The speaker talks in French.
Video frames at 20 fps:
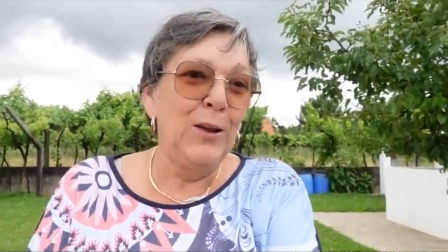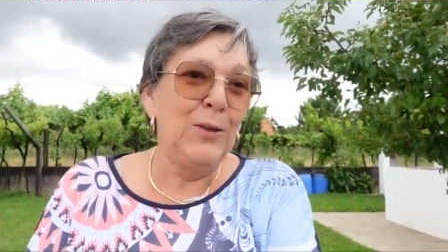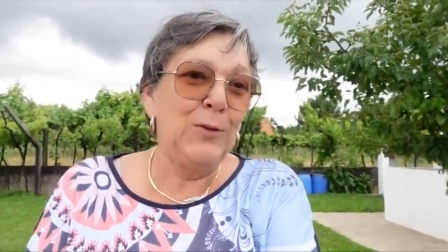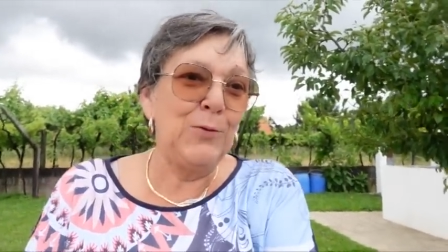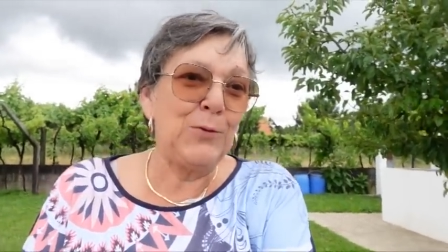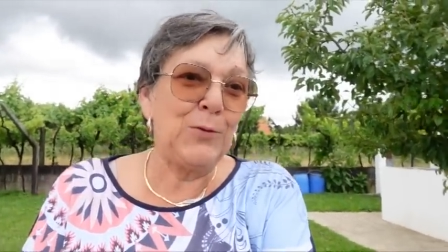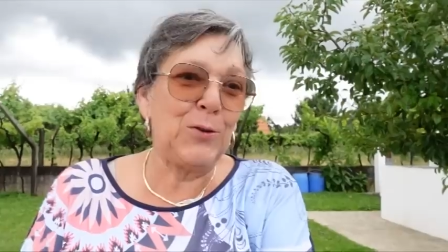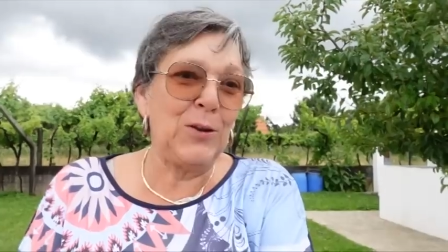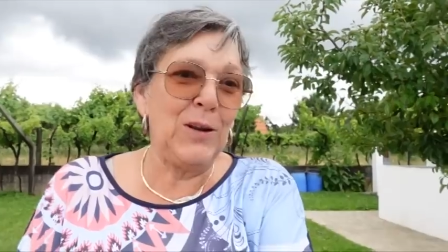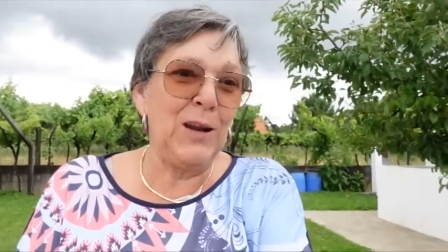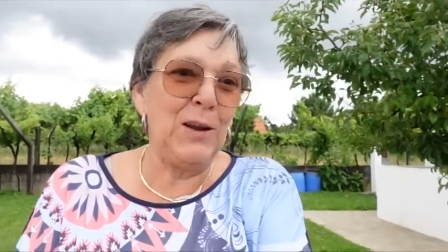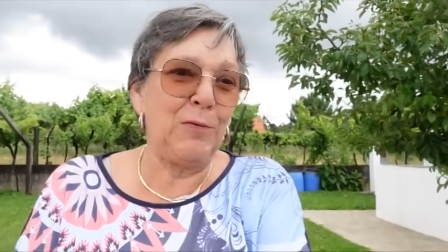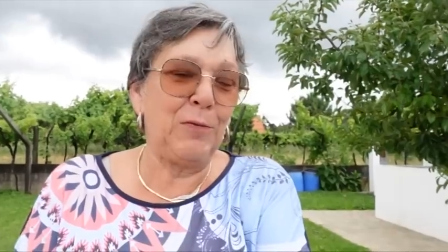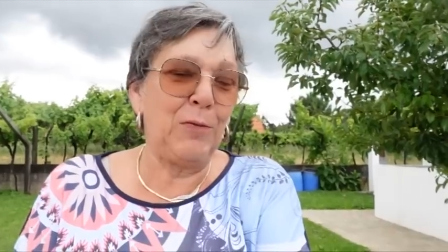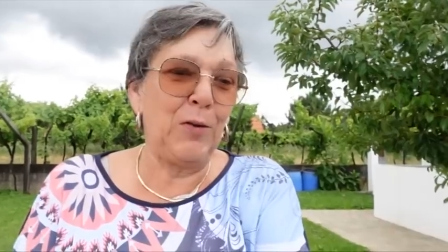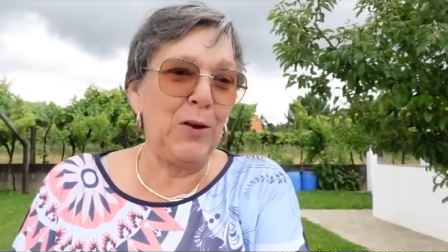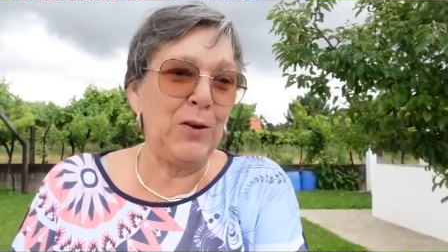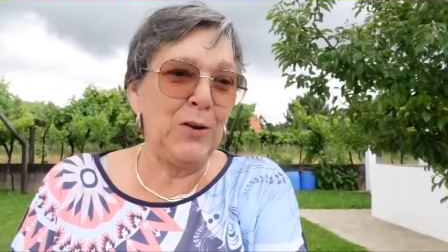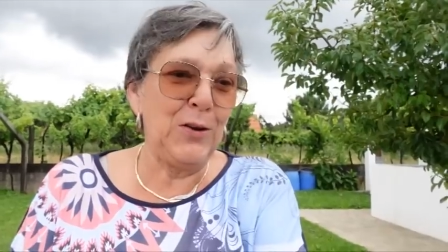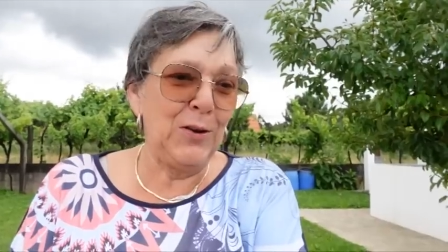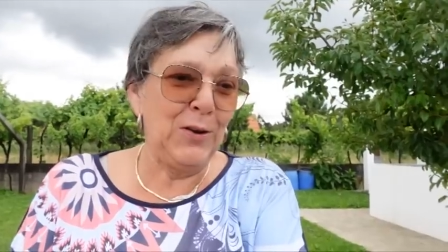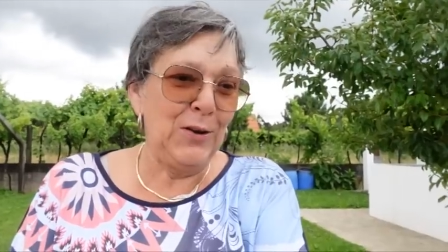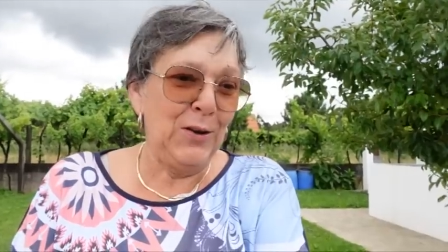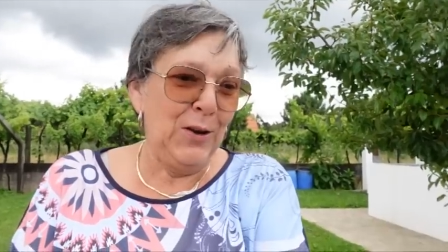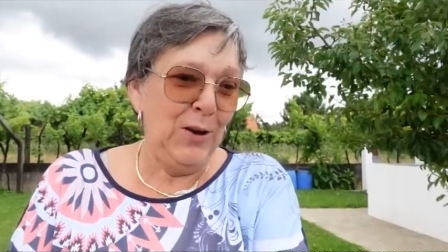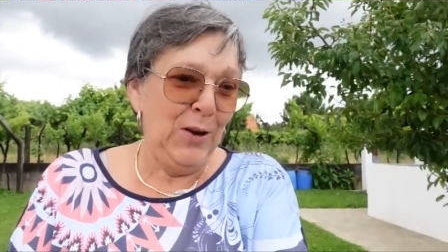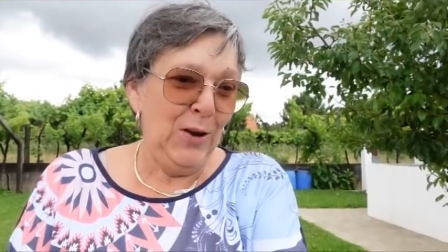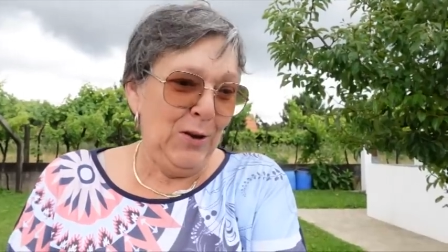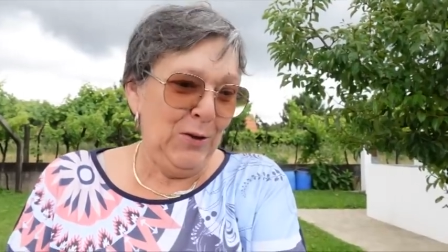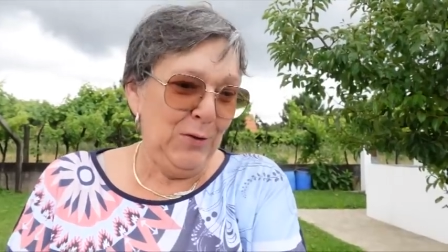toutes les feuilles
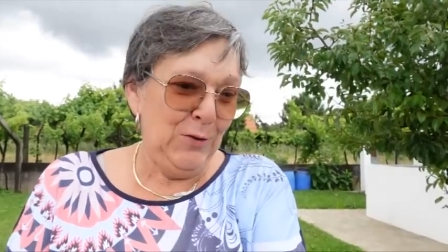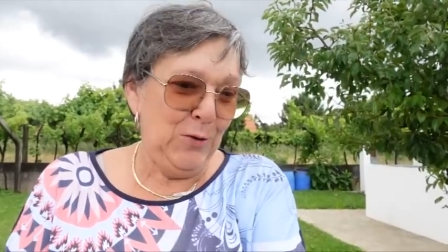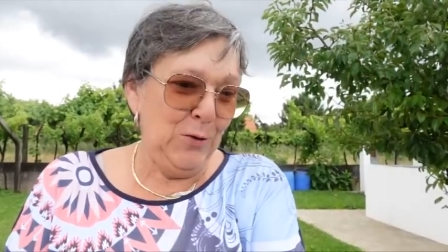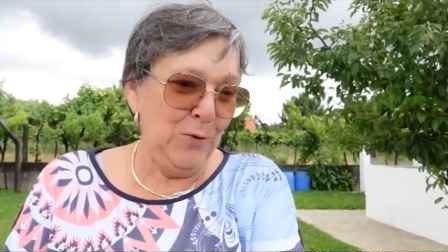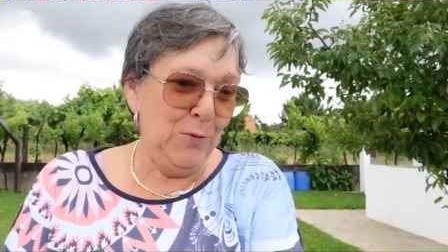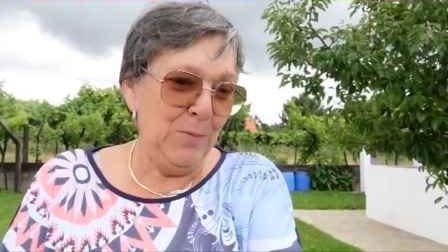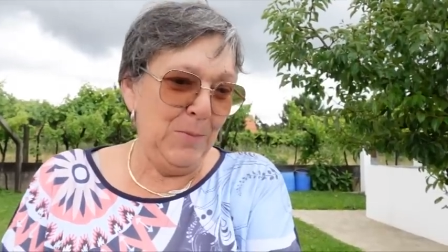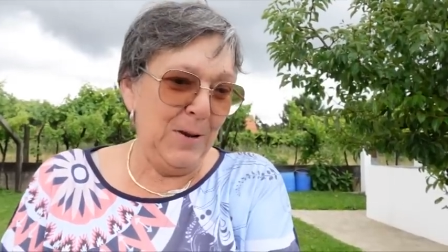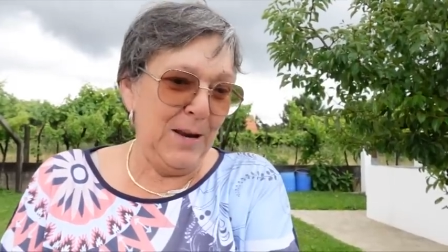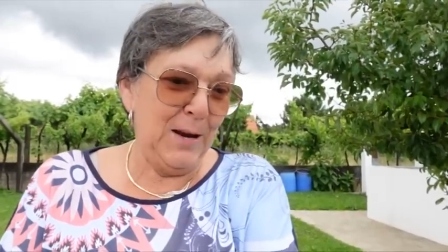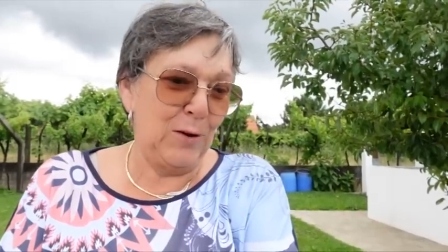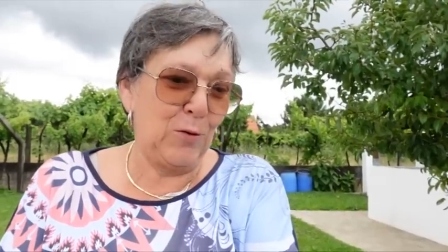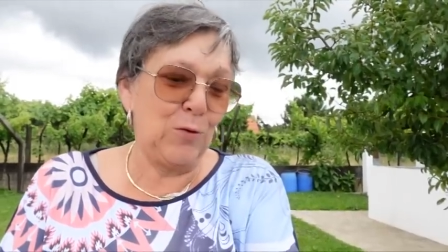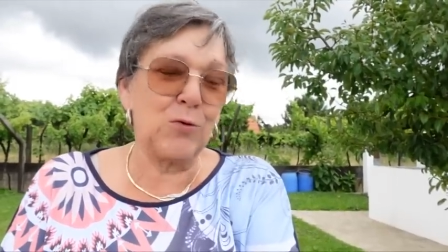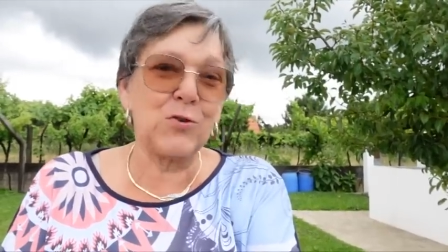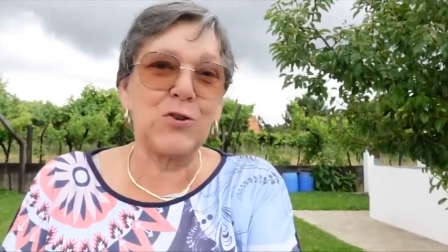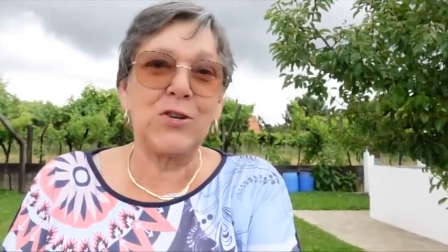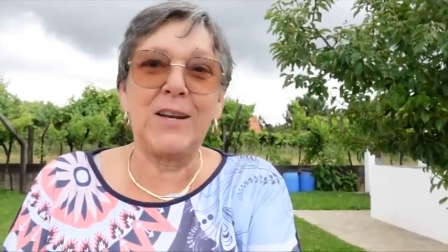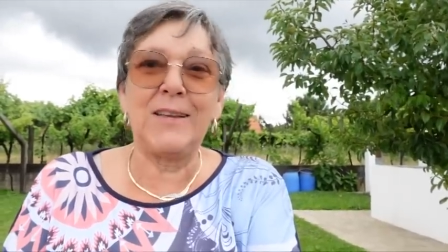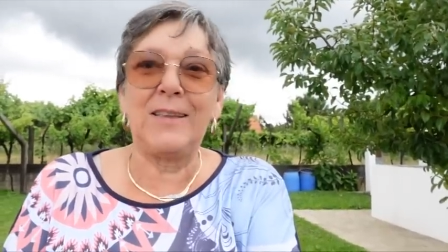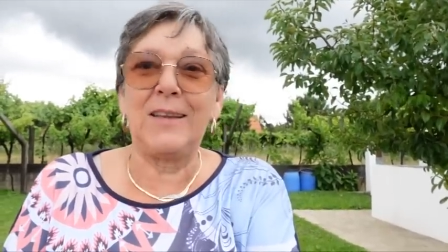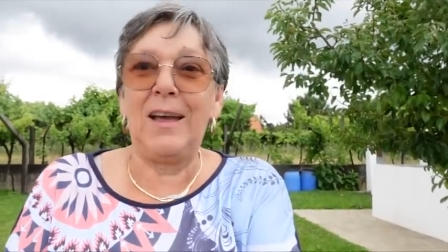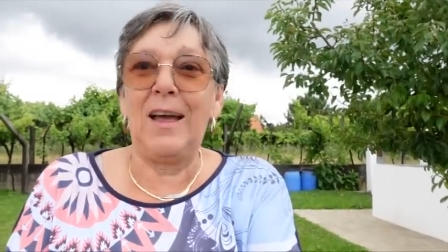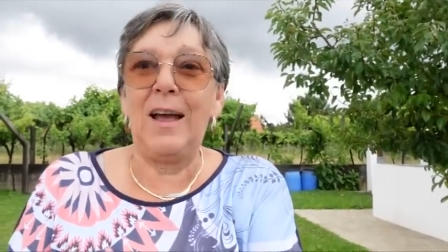de mes courgettes.